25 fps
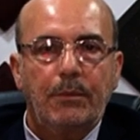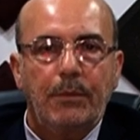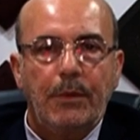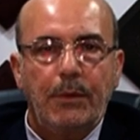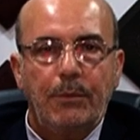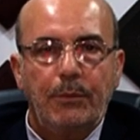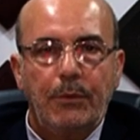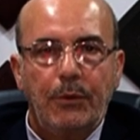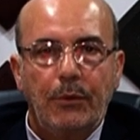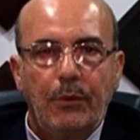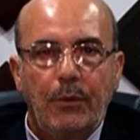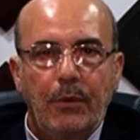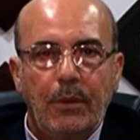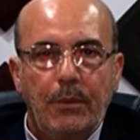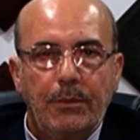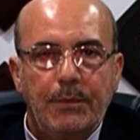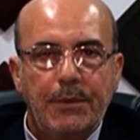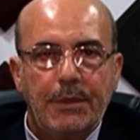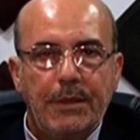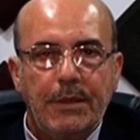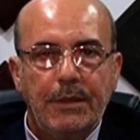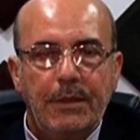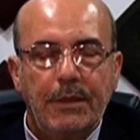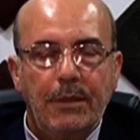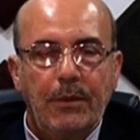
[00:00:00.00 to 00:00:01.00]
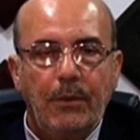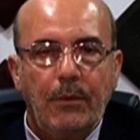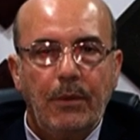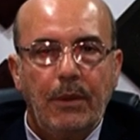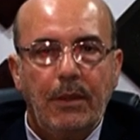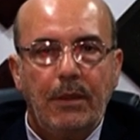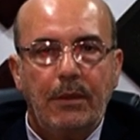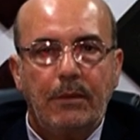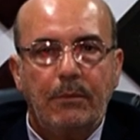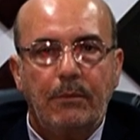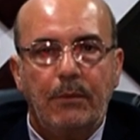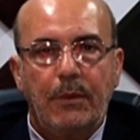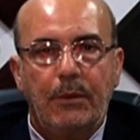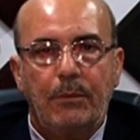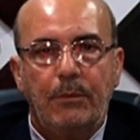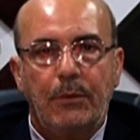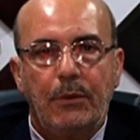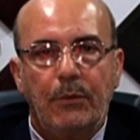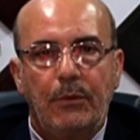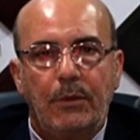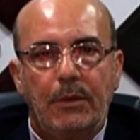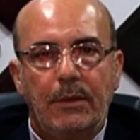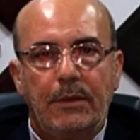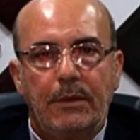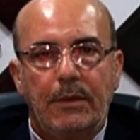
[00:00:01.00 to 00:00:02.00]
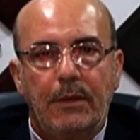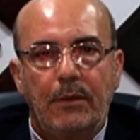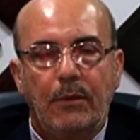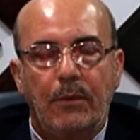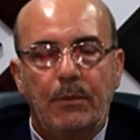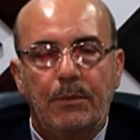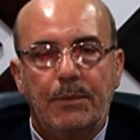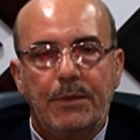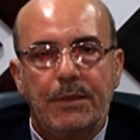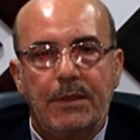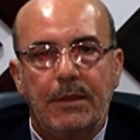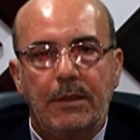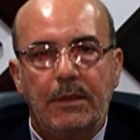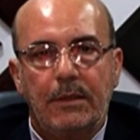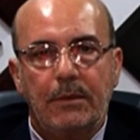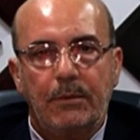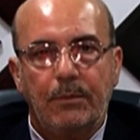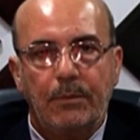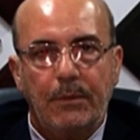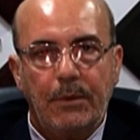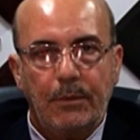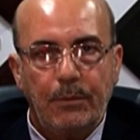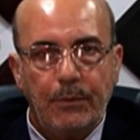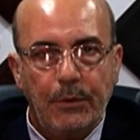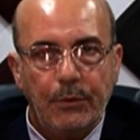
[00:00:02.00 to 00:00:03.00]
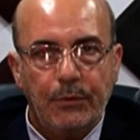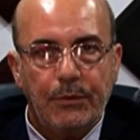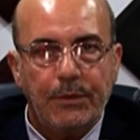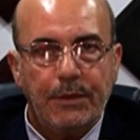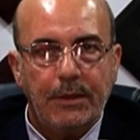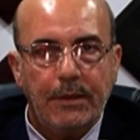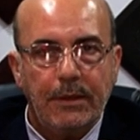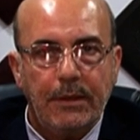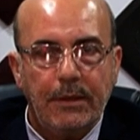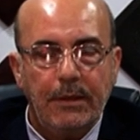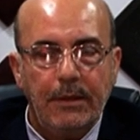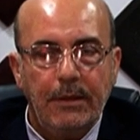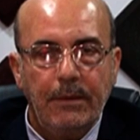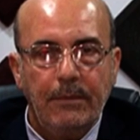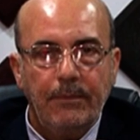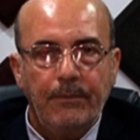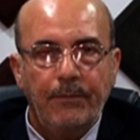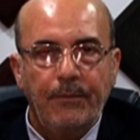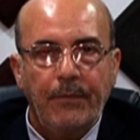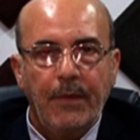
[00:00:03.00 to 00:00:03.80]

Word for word: 850 و 853 860